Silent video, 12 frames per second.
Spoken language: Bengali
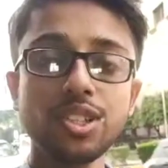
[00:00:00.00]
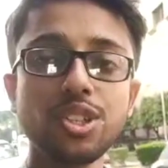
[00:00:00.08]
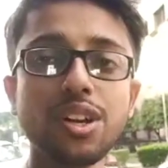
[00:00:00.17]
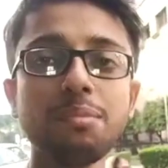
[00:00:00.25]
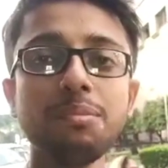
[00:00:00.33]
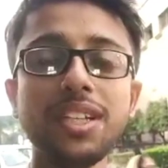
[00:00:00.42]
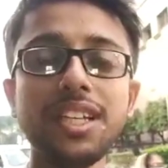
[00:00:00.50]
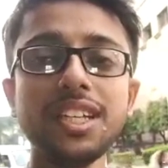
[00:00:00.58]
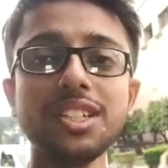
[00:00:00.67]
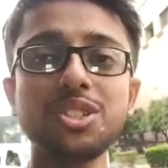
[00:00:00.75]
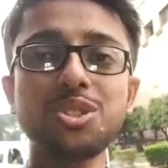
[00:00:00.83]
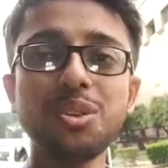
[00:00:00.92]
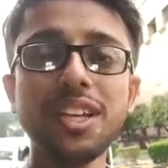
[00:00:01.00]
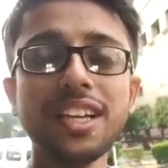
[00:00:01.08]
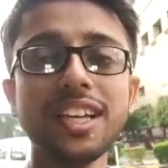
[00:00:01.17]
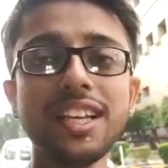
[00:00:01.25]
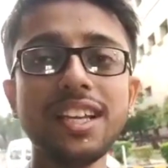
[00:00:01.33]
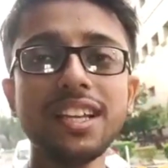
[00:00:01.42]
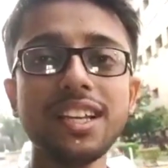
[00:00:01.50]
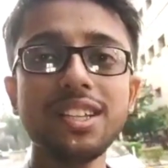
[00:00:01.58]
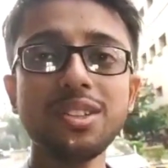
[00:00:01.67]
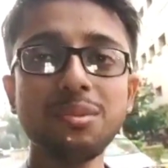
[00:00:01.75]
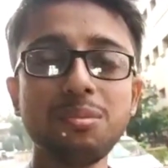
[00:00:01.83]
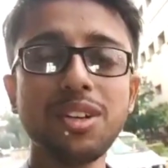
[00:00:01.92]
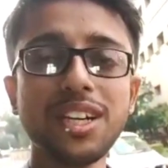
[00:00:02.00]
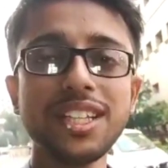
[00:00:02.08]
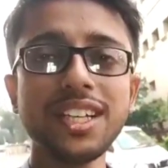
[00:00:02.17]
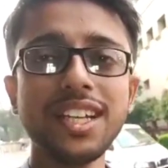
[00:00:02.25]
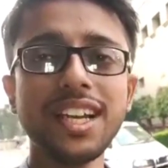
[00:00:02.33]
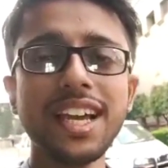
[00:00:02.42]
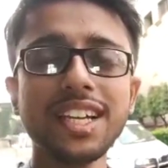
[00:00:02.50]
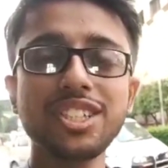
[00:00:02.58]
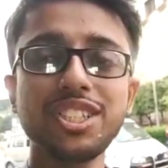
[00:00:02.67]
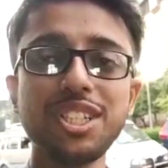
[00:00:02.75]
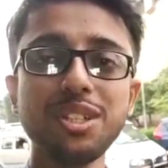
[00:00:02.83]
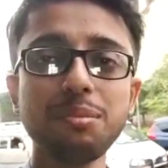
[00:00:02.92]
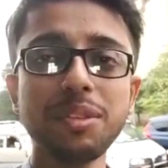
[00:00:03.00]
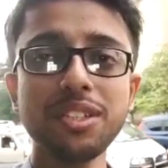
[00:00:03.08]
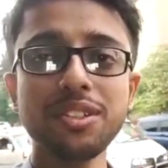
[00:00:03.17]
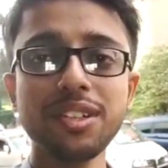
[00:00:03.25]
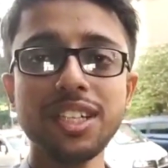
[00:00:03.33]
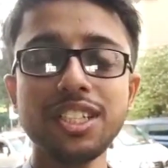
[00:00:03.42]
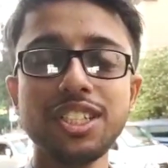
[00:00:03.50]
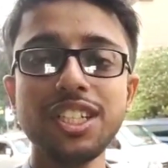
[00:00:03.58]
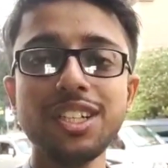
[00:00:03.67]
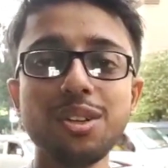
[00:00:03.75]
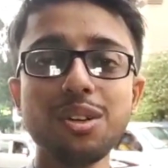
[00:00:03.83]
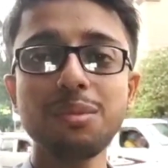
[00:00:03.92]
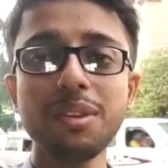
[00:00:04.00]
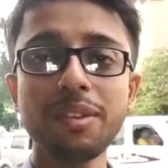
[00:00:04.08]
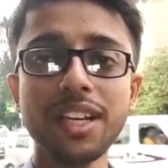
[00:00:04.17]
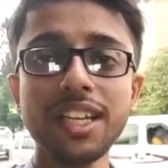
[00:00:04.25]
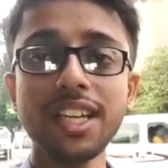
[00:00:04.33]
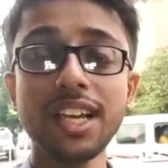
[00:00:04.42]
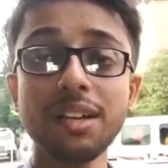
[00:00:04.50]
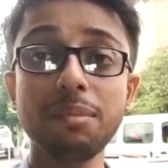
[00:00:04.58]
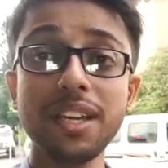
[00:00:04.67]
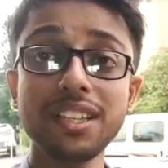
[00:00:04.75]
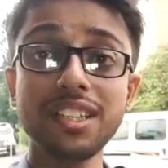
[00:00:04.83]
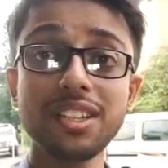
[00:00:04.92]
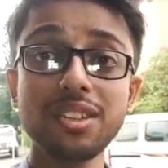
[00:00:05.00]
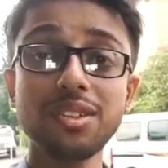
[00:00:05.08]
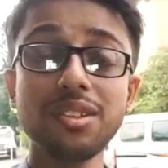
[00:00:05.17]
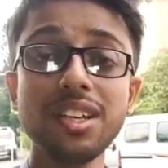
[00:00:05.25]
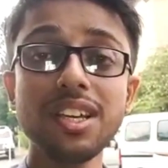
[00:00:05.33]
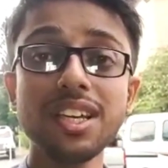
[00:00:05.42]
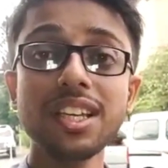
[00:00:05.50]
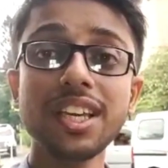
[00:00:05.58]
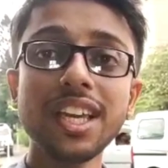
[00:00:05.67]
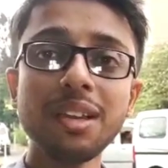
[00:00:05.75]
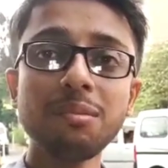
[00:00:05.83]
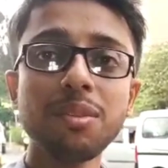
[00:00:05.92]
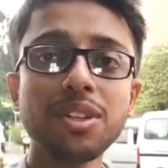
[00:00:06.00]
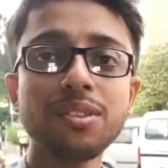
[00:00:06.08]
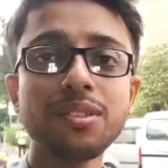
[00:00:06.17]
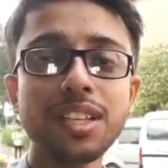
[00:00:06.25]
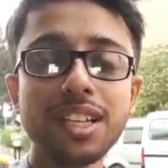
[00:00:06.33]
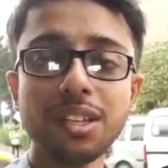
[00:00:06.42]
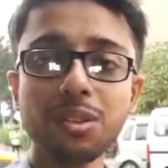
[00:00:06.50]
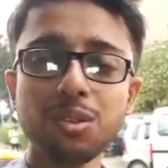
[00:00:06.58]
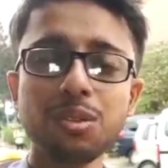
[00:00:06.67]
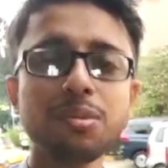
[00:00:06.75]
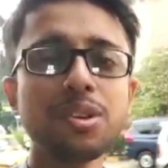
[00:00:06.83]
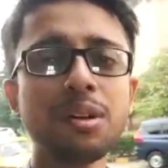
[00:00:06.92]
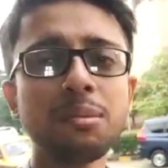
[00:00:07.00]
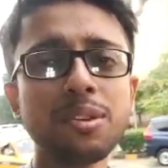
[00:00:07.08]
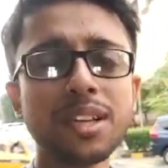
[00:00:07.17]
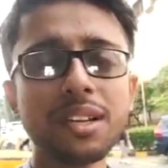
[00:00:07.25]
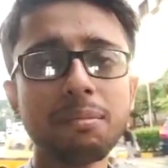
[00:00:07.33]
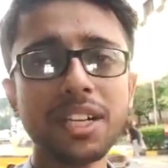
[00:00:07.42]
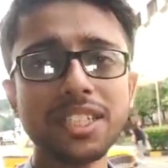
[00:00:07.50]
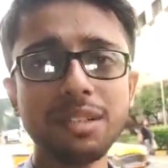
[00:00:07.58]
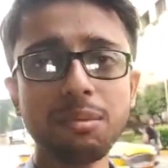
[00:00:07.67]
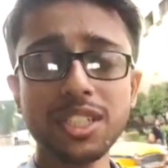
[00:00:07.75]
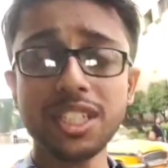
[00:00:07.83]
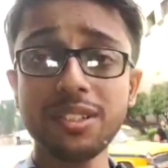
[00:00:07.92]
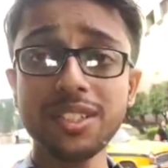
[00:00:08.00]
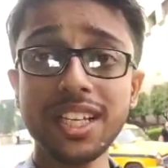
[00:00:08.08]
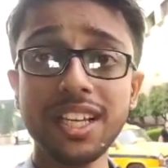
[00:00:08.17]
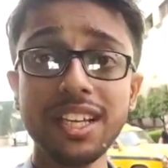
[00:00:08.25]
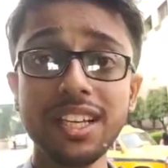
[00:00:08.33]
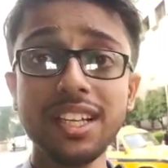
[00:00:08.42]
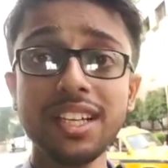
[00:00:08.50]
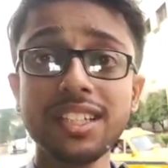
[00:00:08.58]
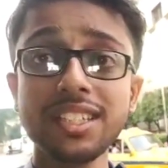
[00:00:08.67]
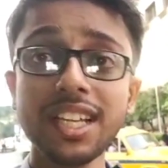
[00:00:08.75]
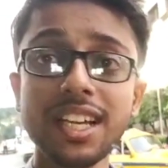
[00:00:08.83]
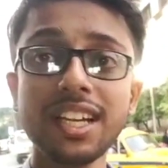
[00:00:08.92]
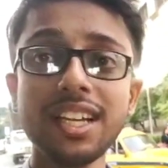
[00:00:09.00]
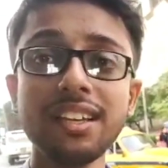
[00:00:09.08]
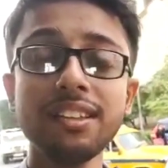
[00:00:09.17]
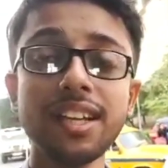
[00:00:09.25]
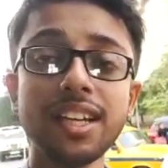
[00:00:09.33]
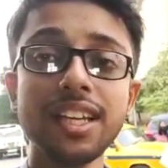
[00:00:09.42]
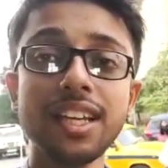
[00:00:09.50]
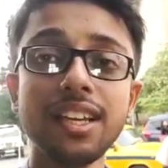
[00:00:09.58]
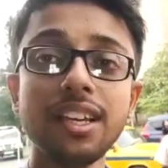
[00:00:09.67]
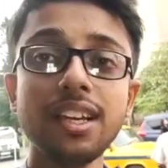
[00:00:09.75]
সব মিলিয়ে চলে গেলেন কিন্তু ময়দানের এক চির বিদ্রোহী চির অভিমানী এক ব্যক্তিত্ব কিংবদন্তি কিন্তু খুব কম লোকের পাশেই বসানো যায় সেখানে দাঁড়িয়ে